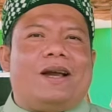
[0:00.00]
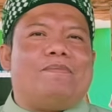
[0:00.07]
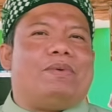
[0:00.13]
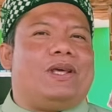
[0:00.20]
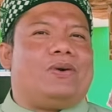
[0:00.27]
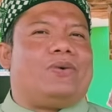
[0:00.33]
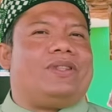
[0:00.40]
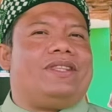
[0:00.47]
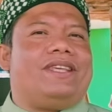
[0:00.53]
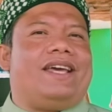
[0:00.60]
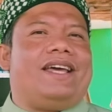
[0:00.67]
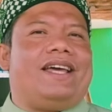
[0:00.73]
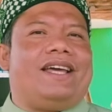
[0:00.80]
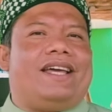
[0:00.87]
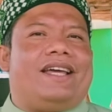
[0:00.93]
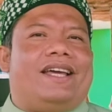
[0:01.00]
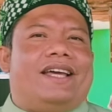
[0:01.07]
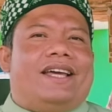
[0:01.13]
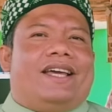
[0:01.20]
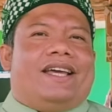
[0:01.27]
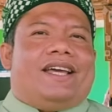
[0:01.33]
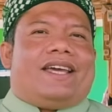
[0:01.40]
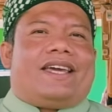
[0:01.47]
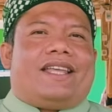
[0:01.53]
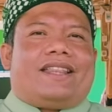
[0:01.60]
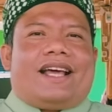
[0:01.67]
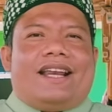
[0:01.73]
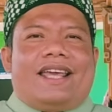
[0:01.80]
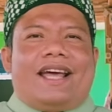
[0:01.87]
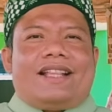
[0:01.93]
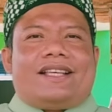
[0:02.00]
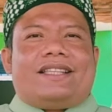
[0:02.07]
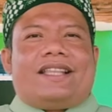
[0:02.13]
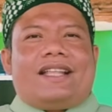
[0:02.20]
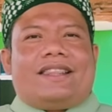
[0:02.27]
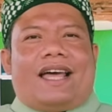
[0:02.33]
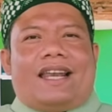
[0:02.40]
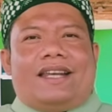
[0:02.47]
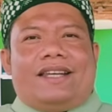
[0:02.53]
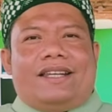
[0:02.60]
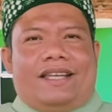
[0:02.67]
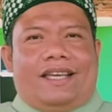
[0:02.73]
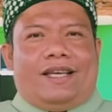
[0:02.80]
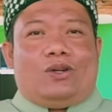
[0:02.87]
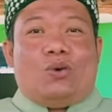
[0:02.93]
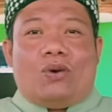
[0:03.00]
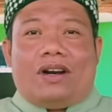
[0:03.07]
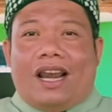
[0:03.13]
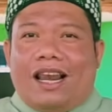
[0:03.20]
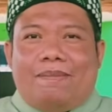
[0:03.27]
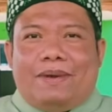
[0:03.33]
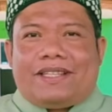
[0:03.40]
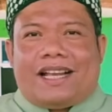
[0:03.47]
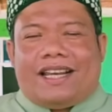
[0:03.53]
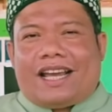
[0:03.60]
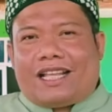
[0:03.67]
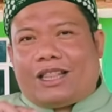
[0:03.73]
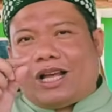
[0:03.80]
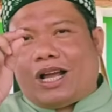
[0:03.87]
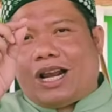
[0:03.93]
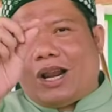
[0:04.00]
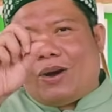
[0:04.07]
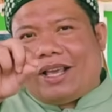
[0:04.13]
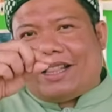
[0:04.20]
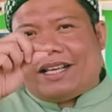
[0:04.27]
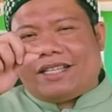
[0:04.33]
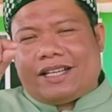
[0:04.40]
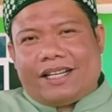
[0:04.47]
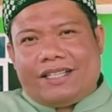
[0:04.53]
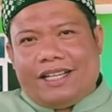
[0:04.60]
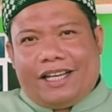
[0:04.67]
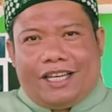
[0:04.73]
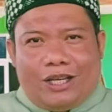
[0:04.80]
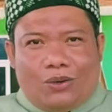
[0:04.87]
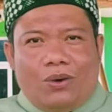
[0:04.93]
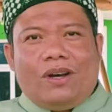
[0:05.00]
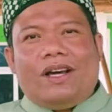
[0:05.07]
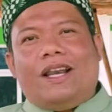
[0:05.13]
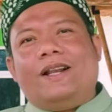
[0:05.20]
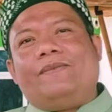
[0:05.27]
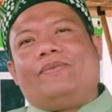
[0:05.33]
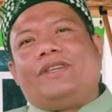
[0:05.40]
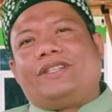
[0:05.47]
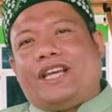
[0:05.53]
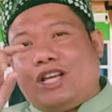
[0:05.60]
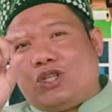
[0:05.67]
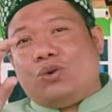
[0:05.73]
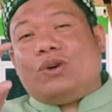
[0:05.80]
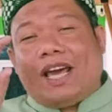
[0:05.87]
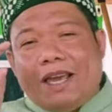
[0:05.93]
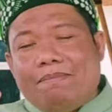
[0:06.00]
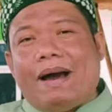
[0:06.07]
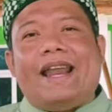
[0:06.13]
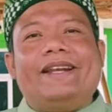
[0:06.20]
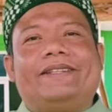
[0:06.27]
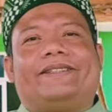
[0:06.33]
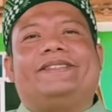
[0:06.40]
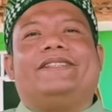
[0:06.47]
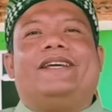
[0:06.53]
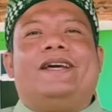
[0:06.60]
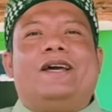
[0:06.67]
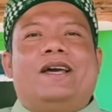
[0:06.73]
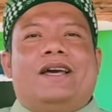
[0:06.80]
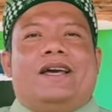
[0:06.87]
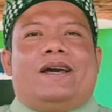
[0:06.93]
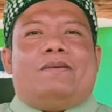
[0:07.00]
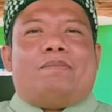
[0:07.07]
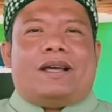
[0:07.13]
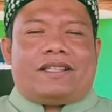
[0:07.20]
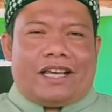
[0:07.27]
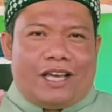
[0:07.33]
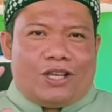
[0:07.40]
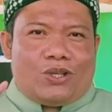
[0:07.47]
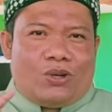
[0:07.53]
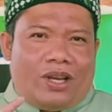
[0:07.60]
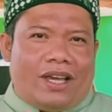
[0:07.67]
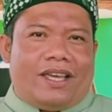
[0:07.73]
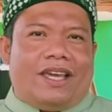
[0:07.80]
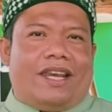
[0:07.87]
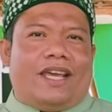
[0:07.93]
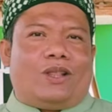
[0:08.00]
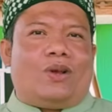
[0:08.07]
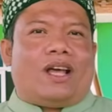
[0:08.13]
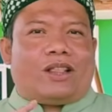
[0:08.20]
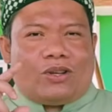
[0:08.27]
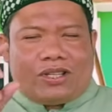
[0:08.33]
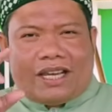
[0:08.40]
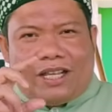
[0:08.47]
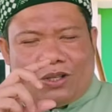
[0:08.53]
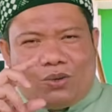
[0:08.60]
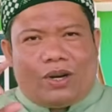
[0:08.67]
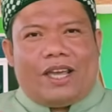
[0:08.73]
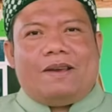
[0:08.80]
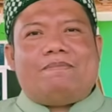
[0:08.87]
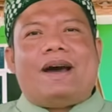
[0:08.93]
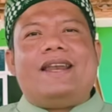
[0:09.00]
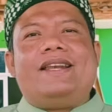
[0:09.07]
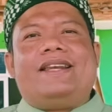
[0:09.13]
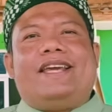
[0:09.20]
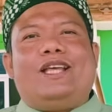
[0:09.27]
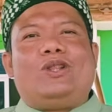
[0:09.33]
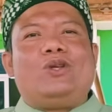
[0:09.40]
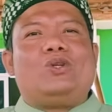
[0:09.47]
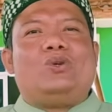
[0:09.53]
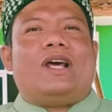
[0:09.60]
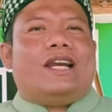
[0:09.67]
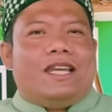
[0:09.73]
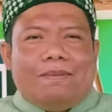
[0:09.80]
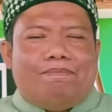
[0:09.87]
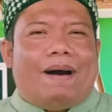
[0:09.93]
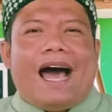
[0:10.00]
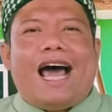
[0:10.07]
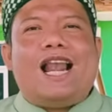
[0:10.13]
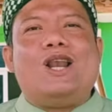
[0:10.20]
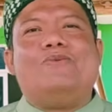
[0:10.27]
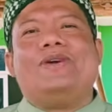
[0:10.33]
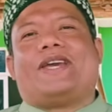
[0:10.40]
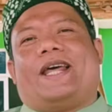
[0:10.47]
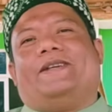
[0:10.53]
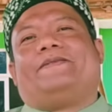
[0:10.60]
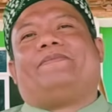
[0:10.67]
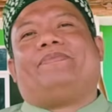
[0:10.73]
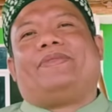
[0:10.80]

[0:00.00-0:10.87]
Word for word: yang berikutnya kita lihat catatan di Google misalnya kata kalau kita searching di Google, saya Sulaiman, Mas Sudagiri itu atau Said Sulaiman itu sudah dibaalwikan.